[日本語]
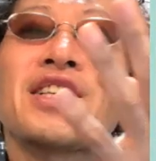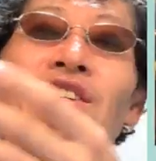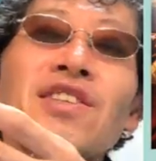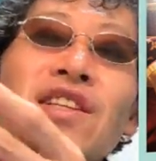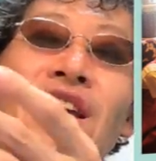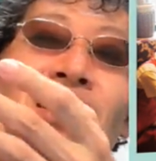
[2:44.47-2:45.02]
知っ
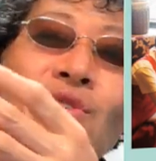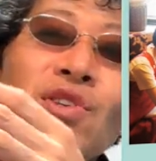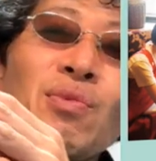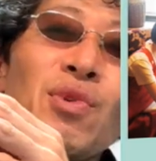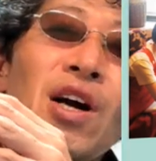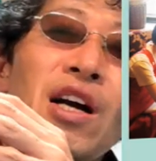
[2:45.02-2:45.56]
ているの
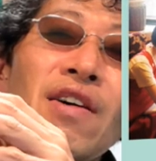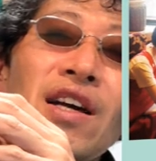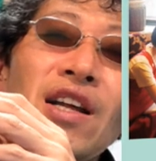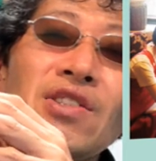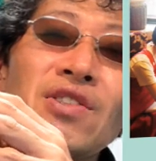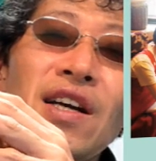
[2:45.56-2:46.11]
にもかかわ
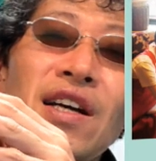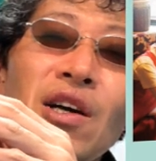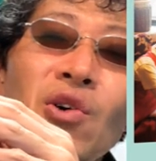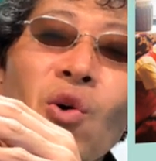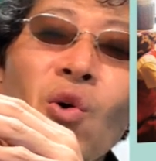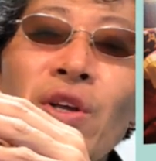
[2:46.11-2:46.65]
らず、なんか
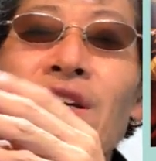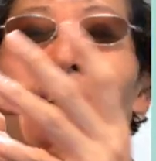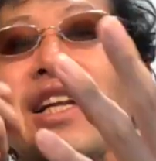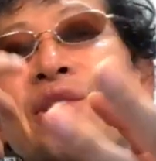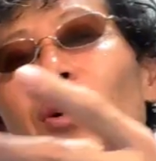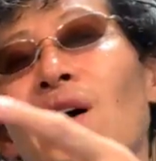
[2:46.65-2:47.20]
こう、
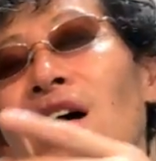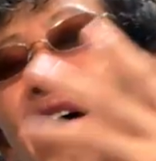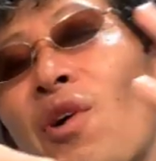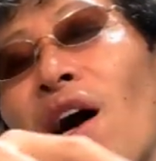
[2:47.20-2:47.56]
怒りとかが